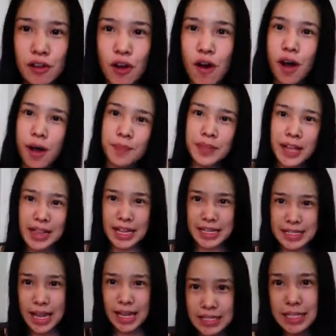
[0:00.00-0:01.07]
ก็หลั
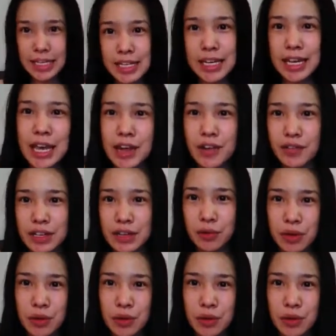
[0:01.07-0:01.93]
งจากที่รี